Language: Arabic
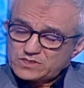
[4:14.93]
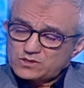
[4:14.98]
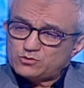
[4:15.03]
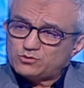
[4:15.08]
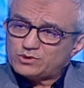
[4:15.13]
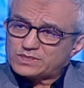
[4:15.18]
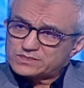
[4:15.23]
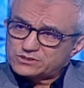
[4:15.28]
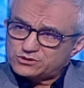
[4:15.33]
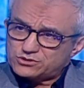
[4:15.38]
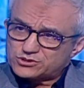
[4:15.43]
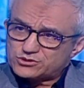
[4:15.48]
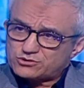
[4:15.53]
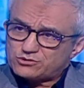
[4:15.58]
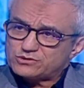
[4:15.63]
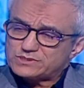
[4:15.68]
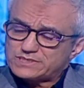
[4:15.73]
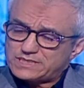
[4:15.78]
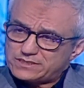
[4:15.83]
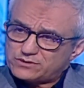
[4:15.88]
وقت
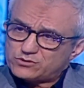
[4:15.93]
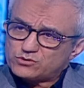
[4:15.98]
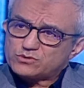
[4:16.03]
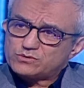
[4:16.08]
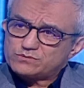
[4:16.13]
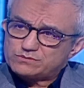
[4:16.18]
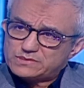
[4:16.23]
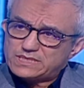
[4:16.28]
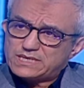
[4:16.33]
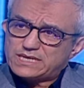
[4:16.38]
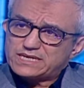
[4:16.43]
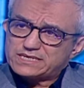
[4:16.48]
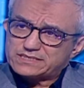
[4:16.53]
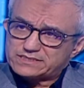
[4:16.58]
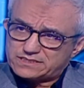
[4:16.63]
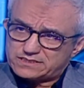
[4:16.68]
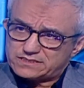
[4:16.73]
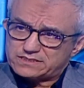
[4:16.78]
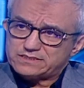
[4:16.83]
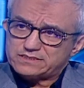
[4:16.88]
يرجعوا لنا هذوكم
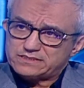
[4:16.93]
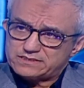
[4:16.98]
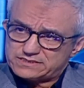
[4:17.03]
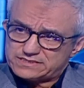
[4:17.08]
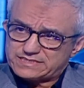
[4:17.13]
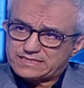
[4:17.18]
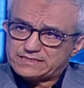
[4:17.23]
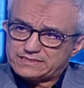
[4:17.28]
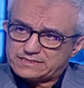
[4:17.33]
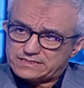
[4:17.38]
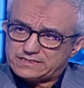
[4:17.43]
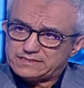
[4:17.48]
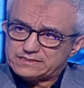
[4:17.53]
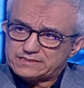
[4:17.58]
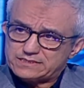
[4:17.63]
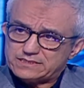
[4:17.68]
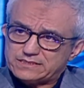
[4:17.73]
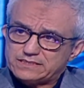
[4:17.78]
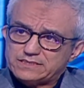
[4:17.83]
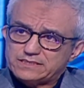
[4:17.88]
اخطر
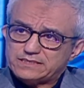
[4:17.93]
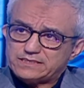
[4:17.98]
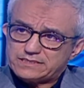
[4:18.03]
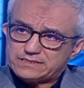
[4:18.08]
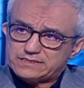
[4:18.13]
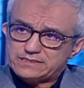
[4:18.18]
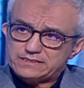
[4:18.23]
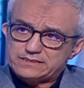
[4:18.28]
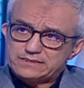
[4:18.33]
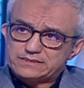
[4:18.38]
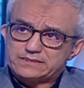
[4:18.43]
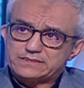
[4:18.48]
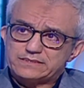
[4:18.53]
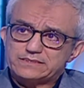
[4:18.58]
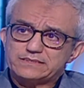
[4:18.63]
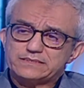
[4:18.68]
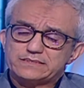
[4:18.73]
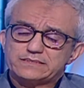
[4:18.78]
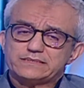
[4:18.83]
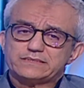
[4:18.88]
صغيرات لي
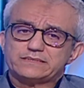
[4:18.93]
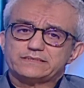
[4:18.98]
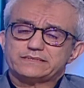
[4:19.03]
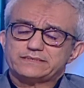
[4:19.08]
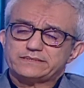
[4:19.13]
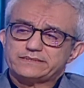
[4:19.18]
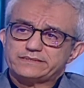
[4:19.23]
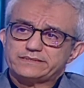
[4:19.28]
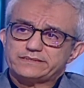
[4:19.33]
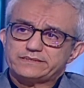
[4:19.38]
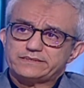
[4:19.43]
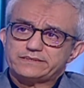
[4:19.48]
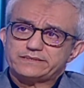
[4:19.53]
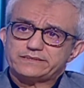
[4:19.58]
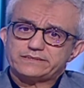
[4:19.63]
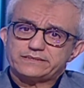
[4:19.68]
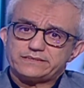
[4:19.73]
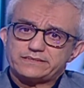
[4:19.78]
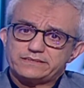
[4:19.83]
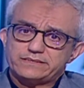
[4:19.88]

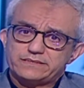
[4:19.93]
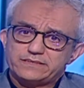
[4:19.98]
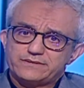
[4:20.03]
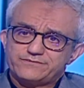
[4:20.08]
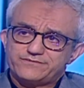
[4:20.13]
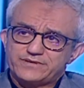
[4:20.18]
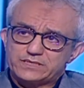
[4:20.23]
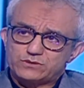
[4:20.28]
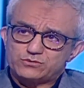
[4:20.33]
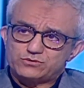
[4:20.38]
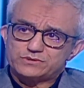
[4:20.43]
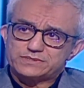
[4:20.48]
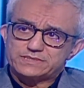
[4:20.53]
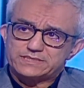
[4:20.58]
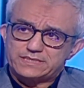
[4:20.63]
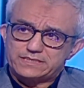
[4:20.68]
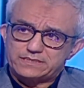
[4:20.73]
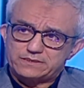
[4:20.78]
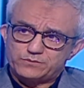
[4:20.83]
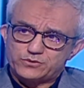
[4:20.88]
آه، الفيروس
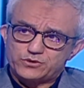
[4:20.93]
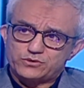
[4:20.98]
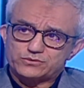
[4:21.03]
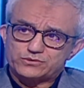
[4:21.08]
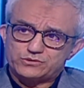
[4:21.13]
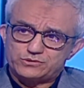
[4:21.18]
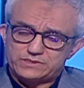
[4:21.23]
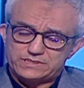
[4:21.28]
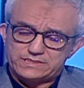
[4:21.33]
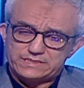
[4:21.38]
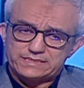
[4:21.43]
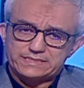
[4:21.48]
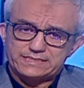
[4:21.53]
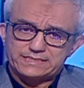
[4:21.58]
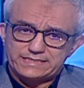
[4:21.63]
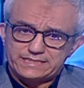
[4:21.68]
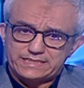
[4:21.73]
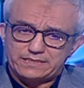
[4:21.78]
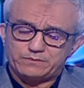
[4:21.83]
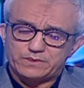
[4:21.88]
تاع
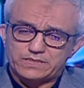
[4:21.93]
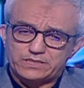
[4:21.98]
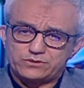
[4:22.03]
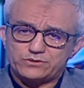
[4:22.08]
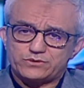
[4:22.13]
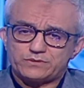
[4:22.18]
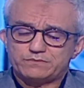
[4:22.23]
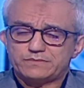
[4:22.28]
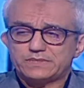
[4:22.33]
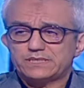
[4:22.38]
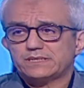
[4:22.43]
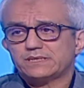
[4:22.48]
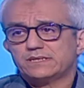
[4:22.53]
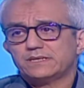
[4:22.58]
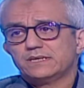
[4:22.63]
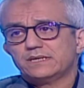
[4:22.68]
البرونكيوليت يعمل لهم آه،